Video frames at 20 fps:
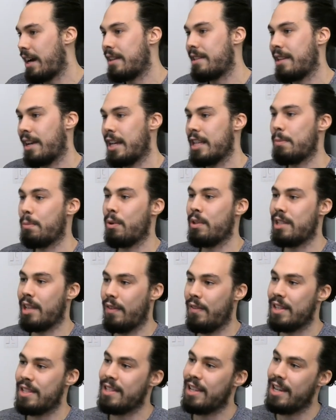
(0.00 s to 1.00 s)
ne reste pas un
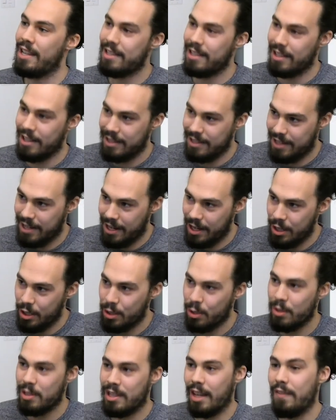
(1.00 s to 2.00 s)
service essentiel, c'est un
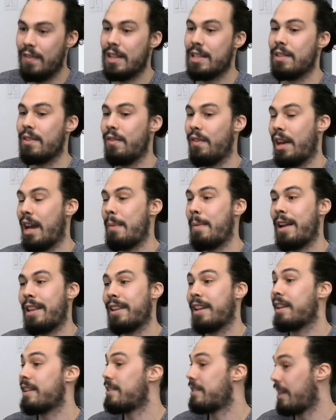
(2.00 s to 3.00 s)
service vraiment très
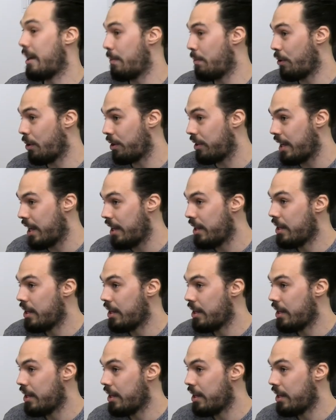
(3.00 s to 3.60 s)
important.